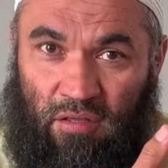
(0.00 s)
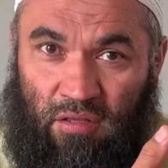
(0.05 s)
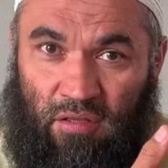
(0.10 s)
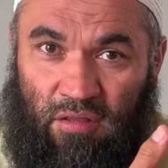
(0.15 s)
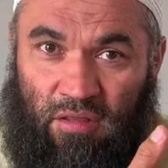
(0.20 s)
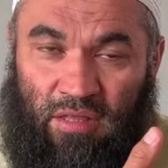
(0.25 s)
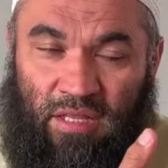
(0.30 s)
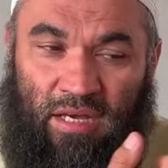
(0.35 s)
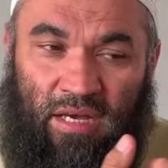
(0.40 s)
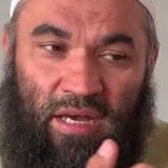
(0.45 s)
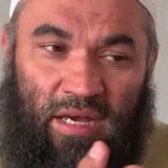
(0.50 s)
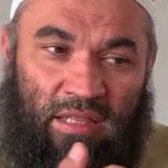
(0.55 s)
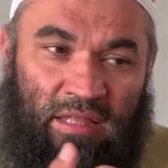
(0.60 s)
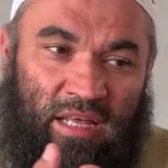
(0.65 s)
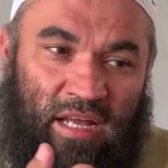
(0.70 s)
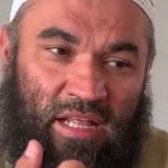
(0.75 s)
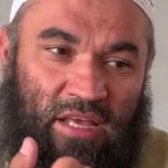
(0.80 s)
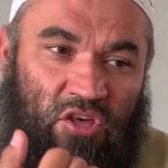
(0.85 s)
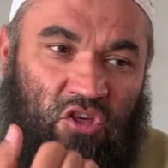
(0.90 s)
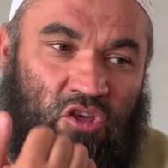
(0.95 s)
на
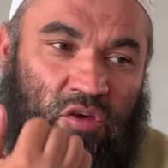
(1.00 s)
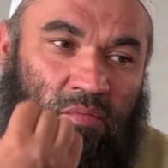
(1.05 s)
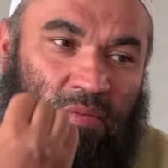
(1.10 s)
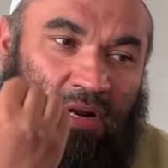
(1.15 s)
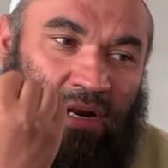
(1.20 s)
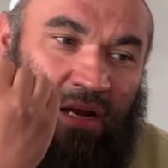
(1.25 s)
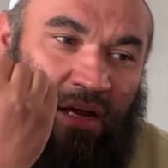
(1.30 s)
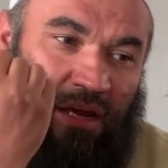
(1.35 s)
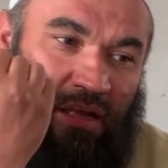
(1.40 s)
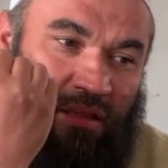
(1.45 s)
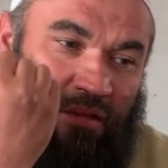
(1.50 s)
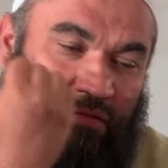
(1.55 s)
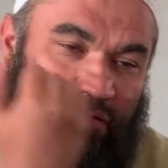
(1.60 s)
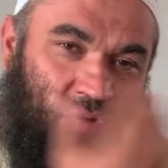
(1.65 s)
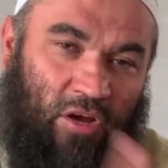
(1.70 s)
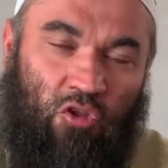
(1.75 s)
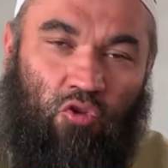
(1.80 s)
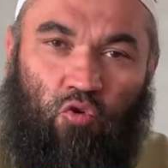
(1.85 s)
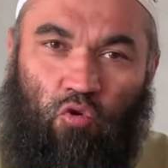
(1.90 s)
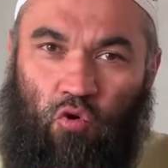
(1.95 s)
наличие бараката, в
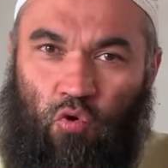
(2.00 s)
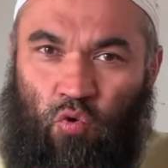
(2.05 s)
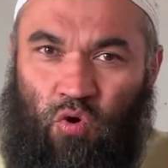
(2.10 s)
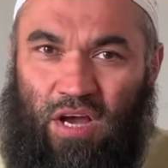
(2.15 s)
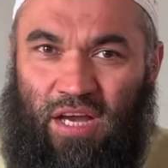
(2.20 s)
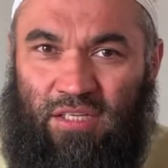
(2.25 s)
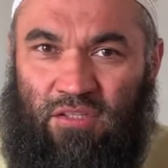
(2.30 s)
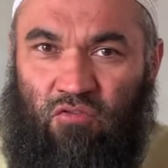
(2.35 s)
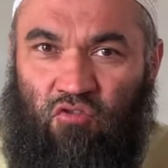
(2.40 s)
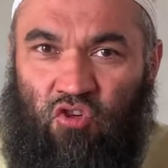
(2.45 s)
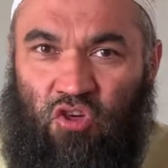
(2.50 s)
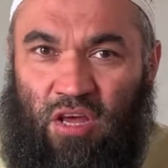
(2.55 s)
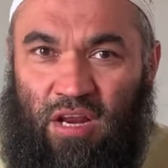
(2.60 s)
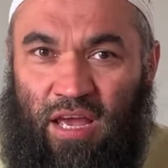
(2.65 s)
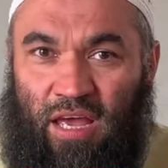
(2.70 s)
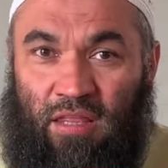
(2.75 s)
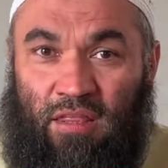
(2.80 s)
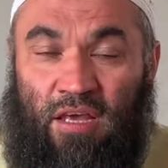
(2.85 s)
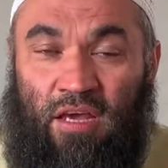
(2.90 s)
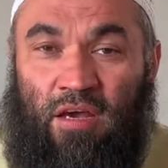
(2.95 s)
которую указывает
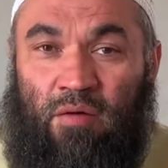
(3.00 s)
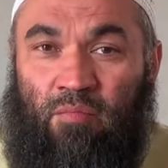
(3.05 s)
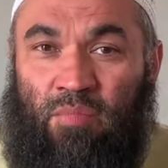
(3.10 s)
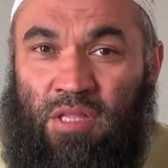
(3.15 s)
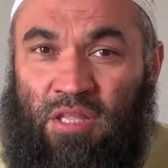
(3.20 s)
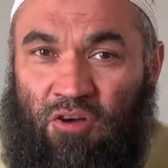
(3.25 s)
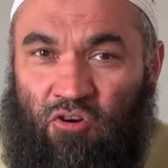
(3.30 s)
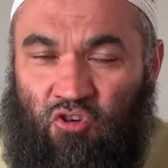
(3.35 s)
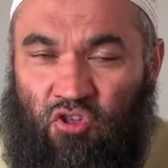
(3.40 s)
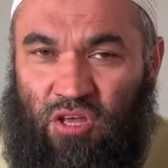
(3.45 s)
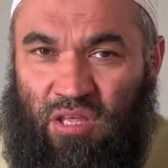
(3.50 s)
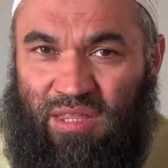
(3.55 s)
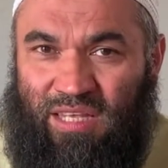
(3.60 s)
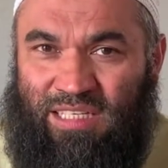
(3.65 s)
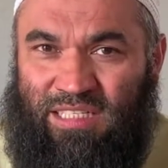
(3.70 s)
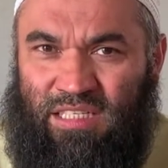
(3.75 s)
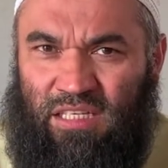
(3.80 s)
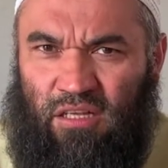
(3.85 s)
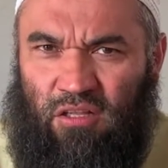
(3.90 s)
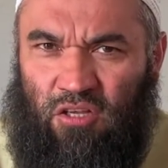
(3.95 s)
шариат, мы должны это
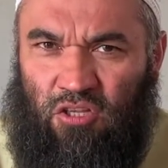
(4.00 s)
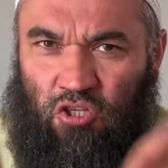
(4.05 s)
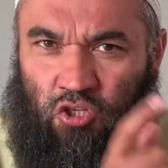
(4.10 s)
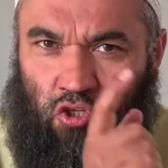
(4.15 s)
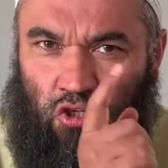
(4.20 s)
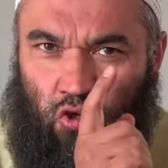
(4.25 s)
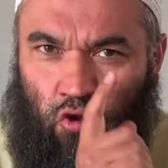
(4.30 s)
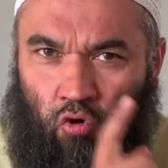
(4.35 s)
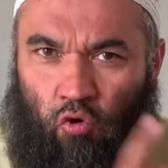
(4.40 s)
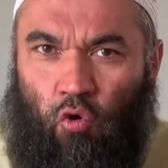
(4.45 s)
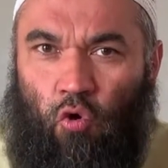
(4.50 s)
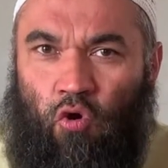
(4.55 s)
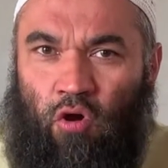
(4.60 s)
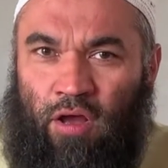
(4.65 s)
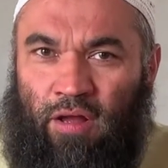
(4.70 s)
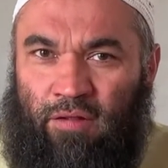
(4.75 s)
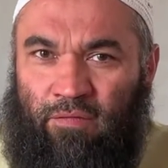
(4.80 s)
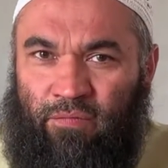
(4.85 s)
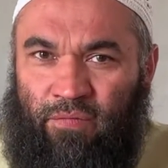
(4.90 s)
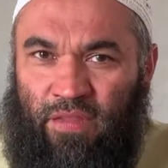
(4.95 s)
сделать
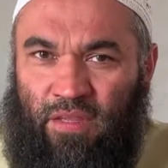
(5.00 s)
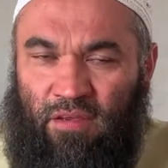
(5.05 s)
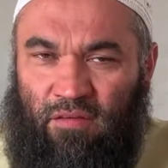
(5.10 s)
строго,